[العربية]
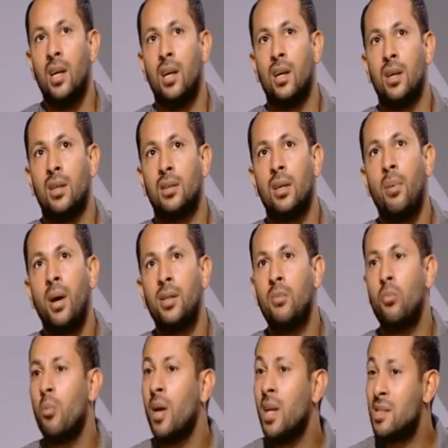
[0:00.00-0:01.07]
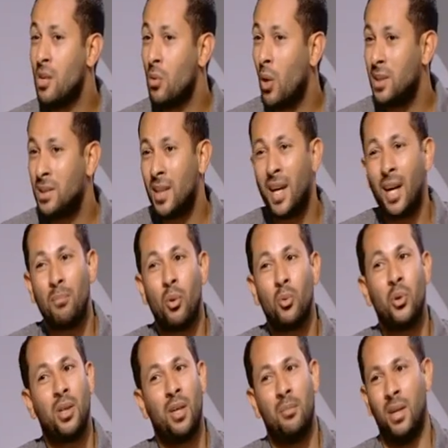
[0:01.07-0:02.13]
آه طبعا المميز الوقت ده كان
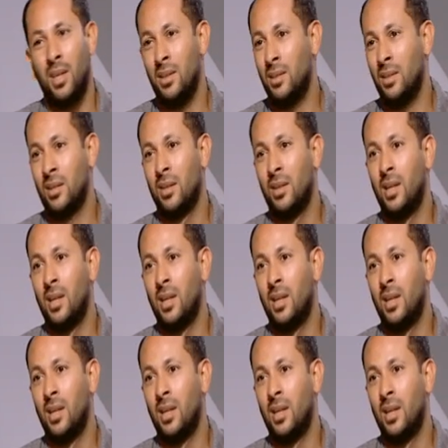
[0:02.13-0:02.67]
موضوع الجماهير